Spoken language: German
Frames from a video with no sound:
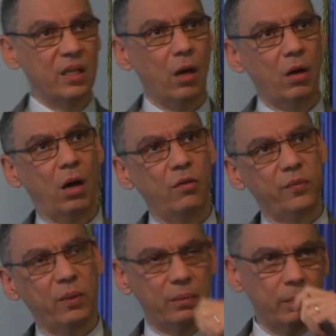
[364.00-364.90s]
der, auf,
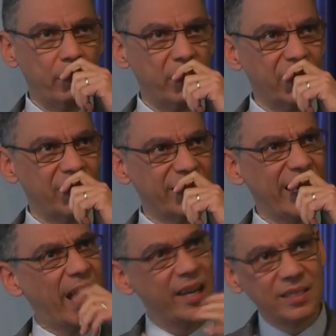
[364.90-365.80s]

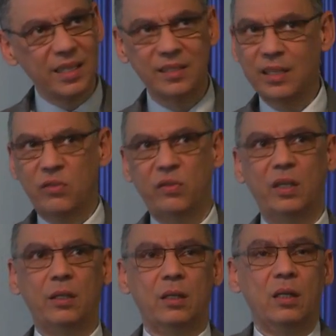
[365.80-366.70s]
der einerseits
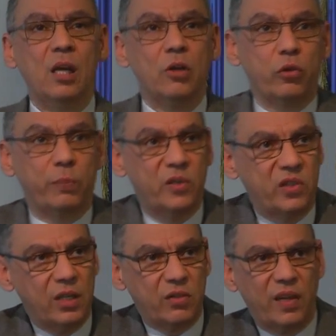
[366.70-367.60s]
deswegen so
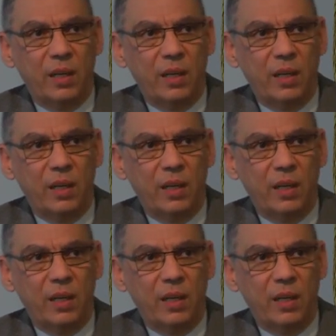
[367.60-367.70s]
speziell ist,